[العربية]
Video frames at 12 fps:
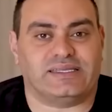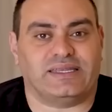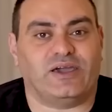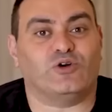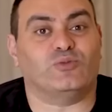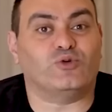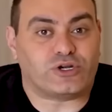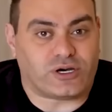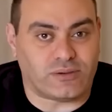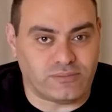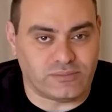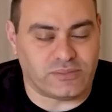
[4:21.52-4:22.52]
نتنياهو
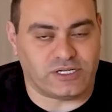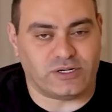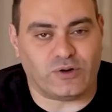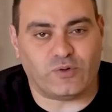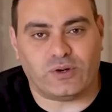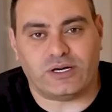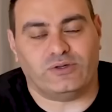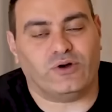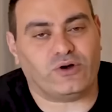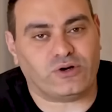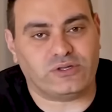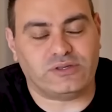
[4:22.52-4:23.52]
مرغم ان هو
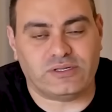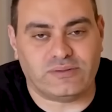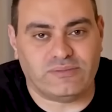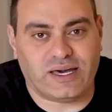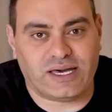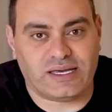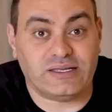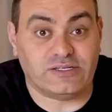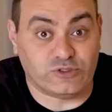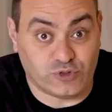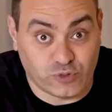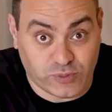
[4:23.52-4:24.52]
يقعد مع
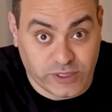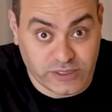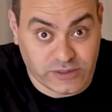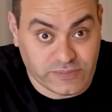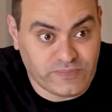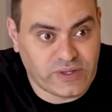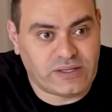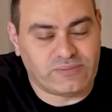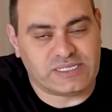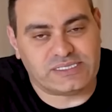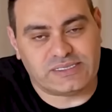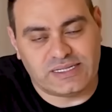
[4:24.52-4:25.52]
جو بايدن
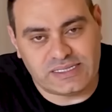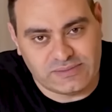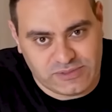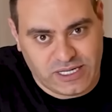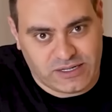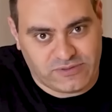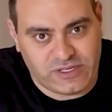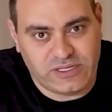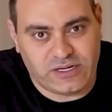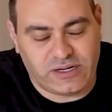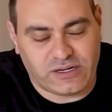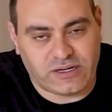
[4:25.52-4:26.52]
بس لازم تعرف
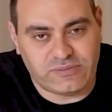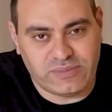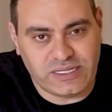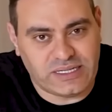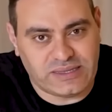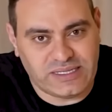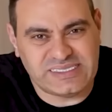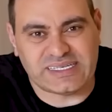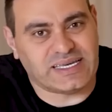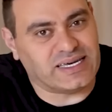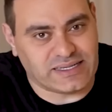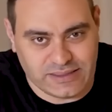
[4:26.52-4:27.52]
ان العلاقات بين الاثنين
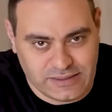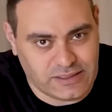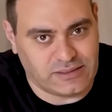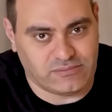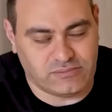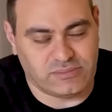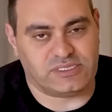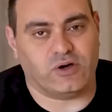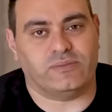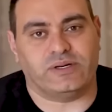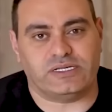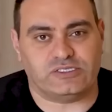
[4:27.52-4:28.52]
سيئه جدا
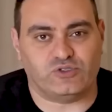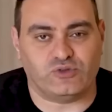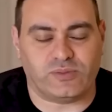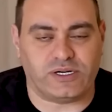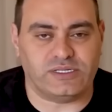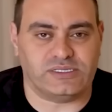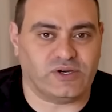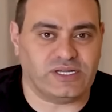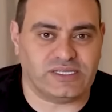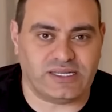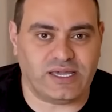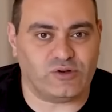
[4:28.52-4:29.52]
سواء بقى جو بايدن سواء
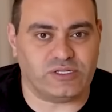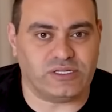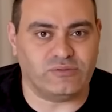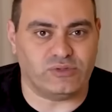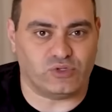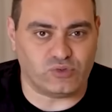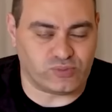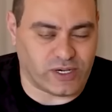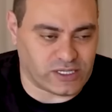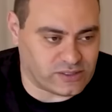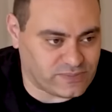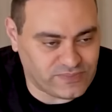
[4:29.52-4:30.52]
نتنياهو الاثنين بيتقوش
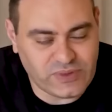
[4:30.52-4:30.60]
بعض